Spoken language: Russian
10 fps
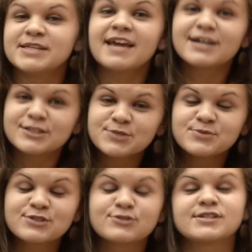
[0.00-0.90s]
меня
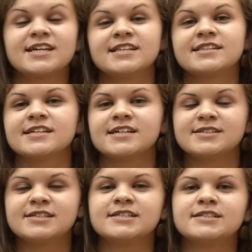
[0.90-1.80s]
экономикус – это
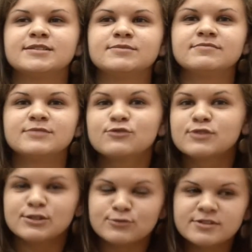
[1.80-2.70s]
э,
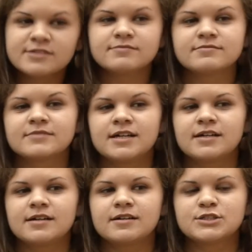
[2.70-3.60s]
новые люди,
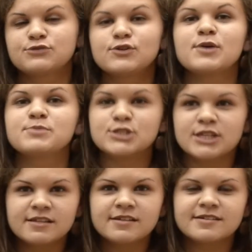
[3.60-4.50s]
э, живое
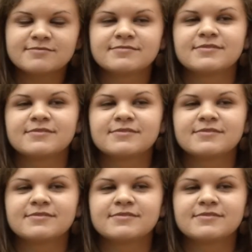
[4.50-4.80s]
общение,